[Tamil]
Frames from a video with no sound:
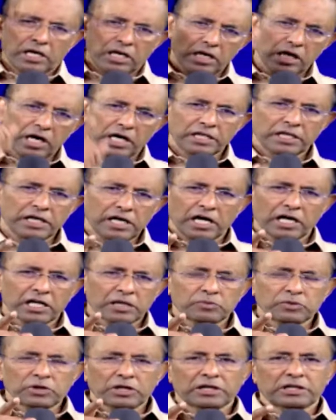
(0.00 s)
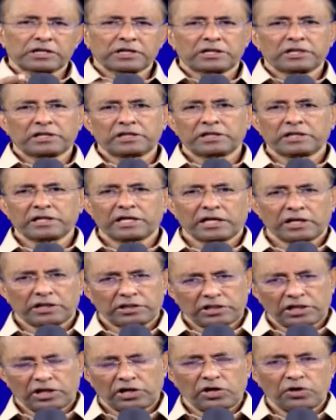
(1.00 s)
எல்லா அதிகாரமும் இருக்குது எனக்கு
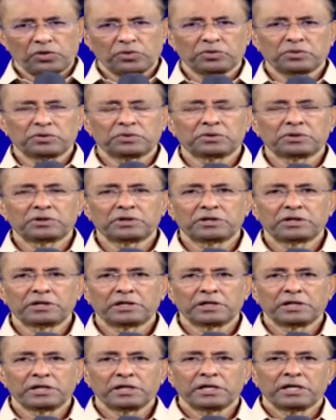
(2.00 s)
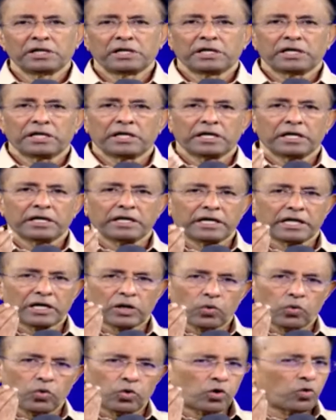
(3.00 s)
தெரியும்
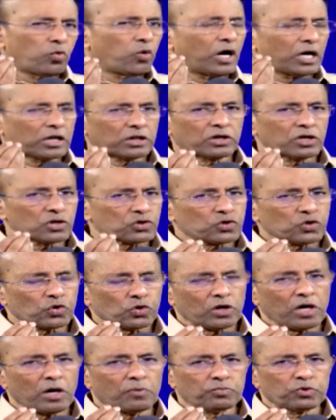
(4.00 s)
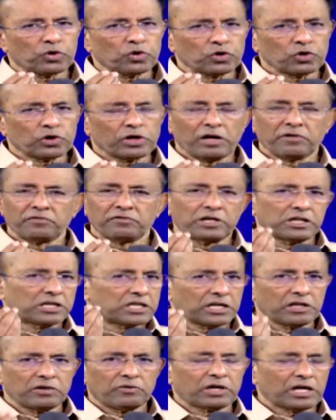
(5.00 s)
நீங்கள் ஒரு வார்த்தை சொன்னால் போதும் என்
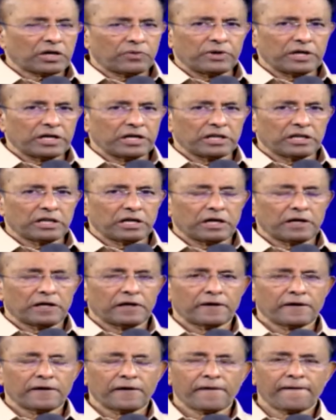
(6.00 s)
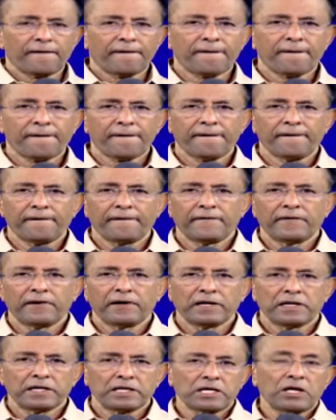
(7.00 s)
வீட்டுக்கு வர வேண்டியதில்லை
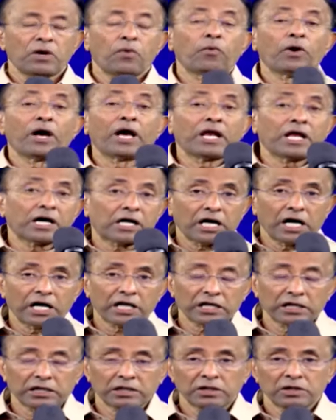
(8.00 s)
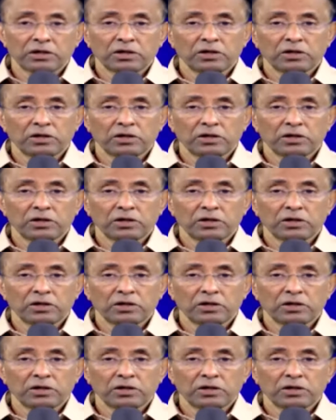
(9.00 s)
என் வேலைக்காரன்